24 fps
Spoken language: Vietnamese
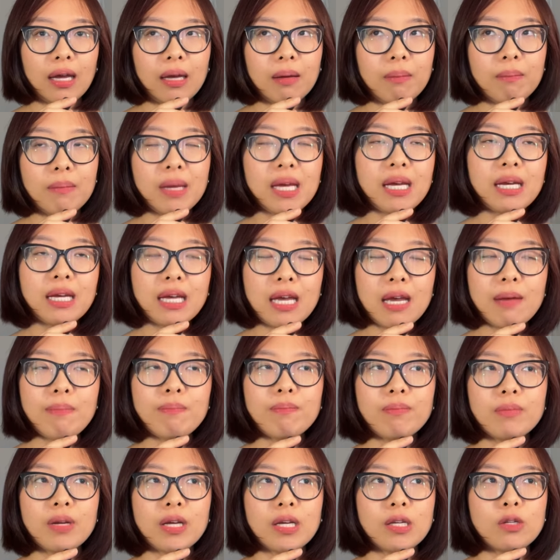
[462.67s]
những cái bí
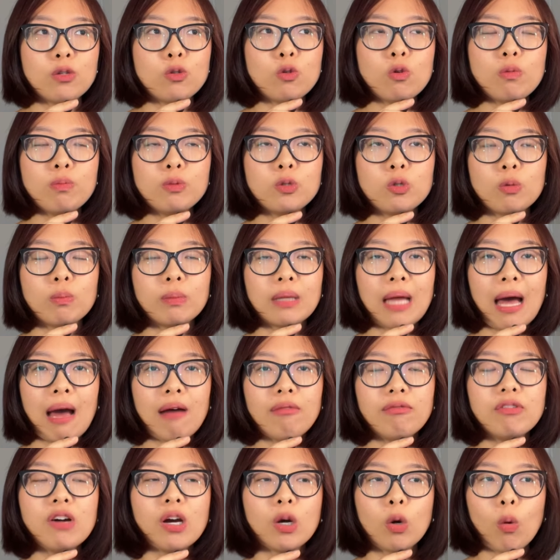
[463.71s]
kíp để giúp
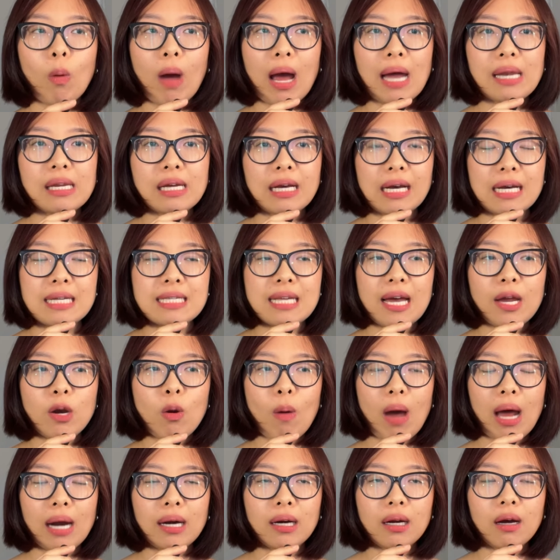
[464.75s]
chúng ta vượt qua những cái
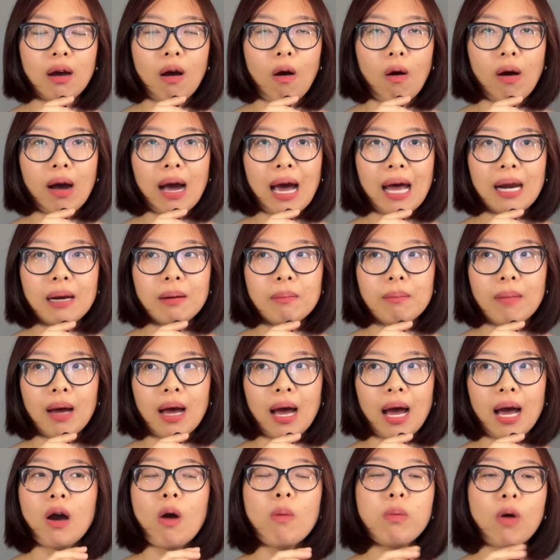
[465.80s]
giai đoạn khó khăn
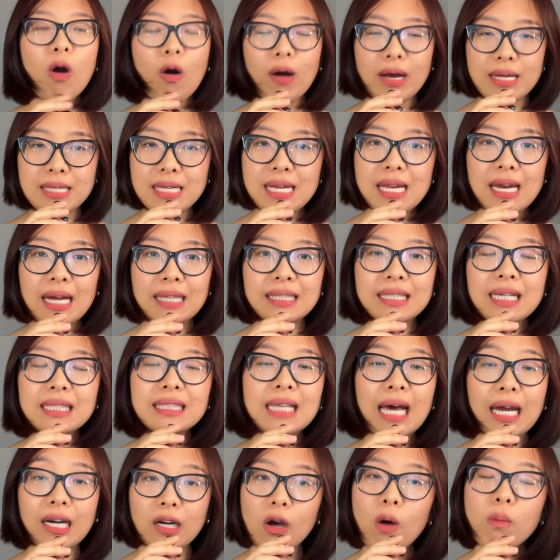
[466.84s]
khi mà không có cái gì là
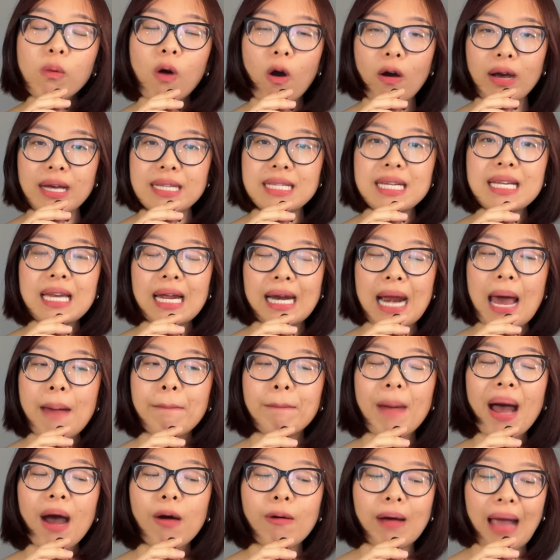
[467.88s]
chắc chắn, không có cái gì
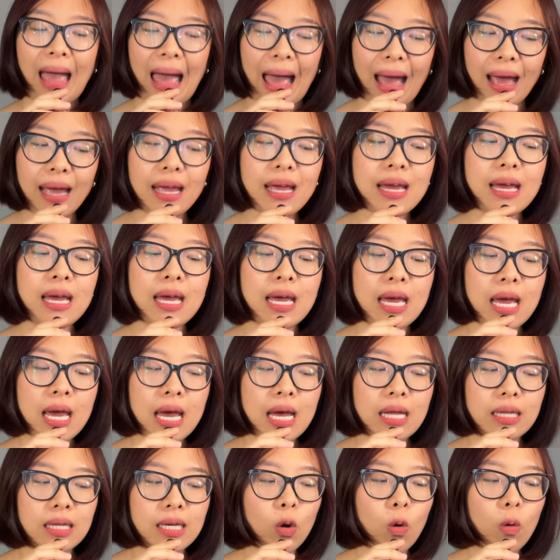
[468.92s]
là đảm bảo cả ấy.
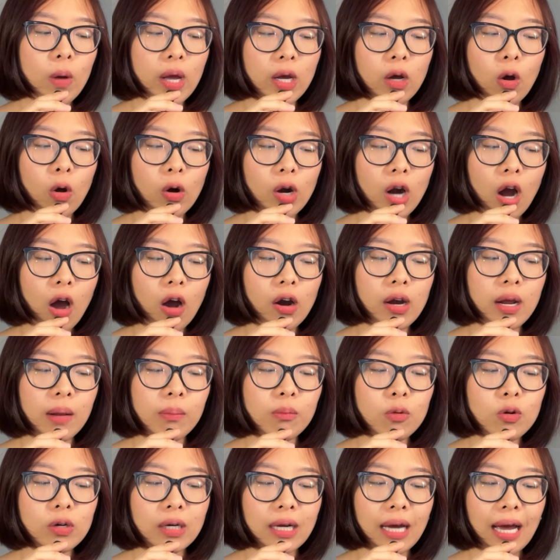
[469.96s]
Ở đây cô ấy có
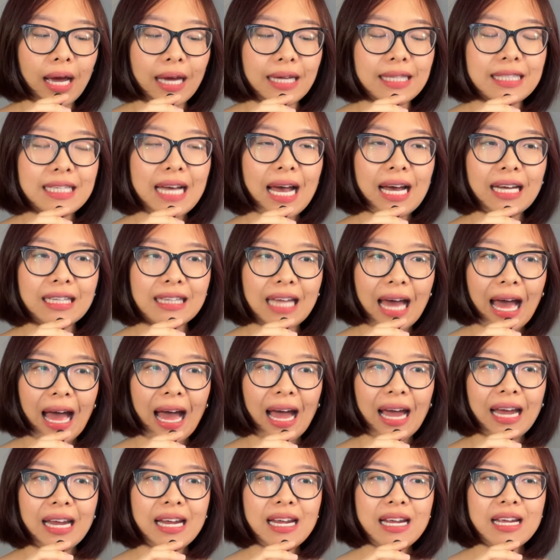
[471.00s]
nói đến một cái trạng
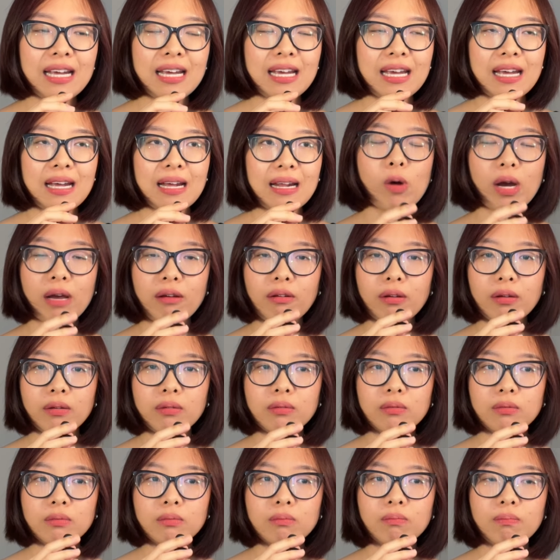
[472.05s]
thái khi có một
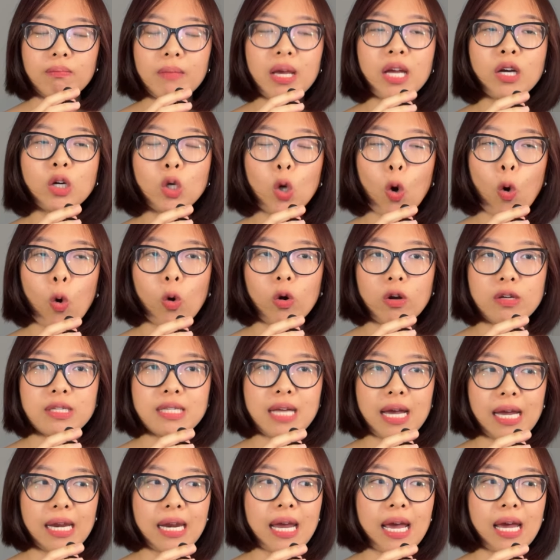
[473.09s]
cái biến
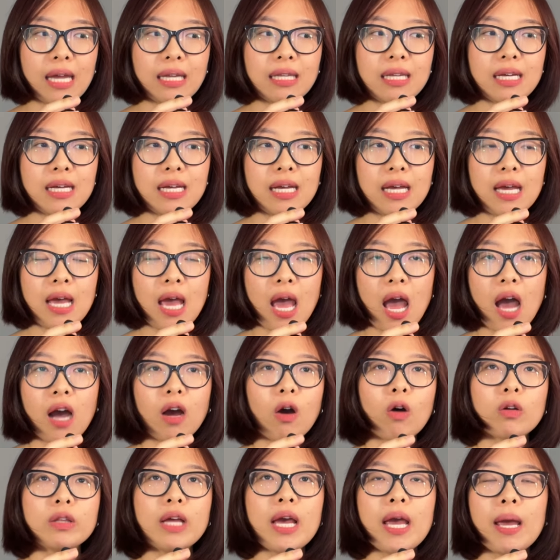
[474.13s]
cố nó xảy đến thì
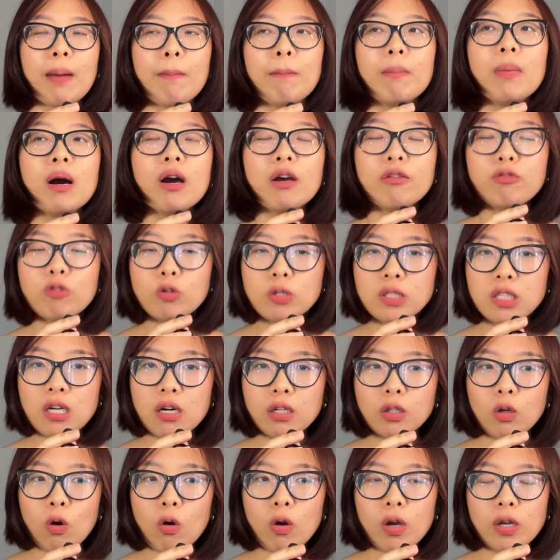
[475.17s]
có thể mới
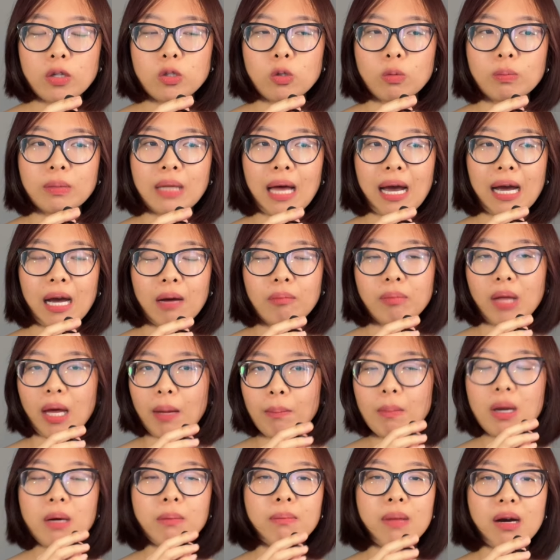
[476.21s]
phút trước thôi chúng ta
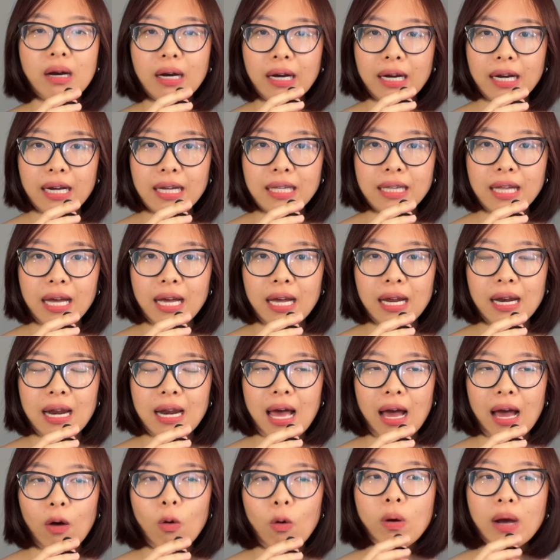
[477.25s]
cảm thấy bừng bừng khí
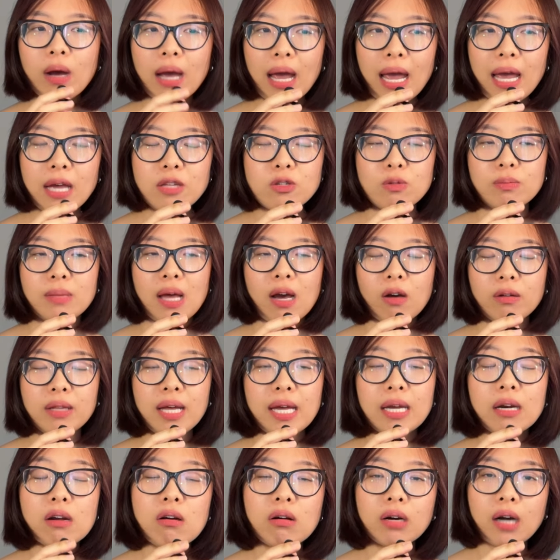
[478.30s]
thế là ok, chúng
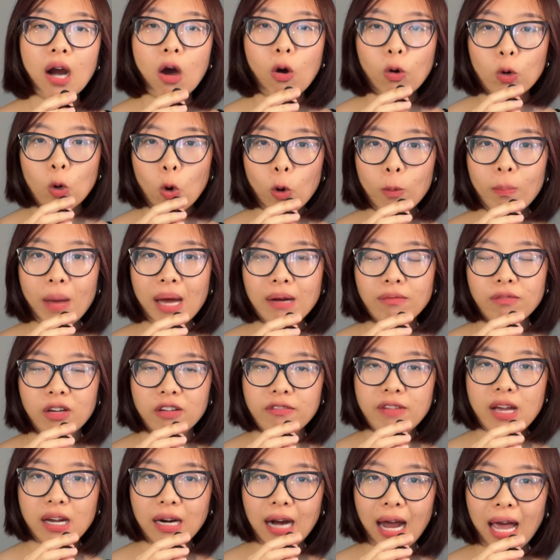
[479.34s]
ta có thể đương đầu đối
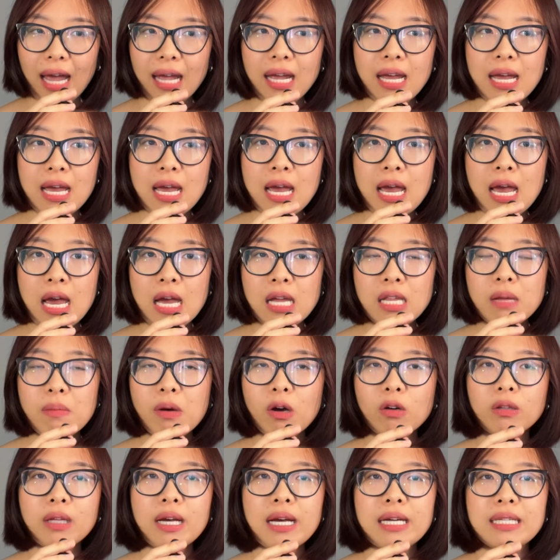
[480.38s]
mặt với việc này.
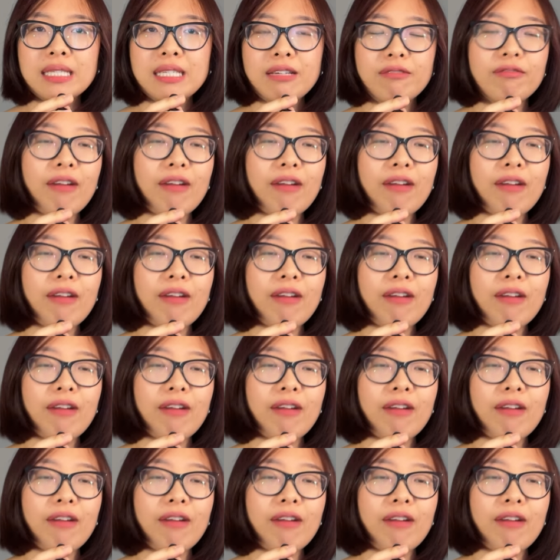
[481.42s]
Nhưng mà có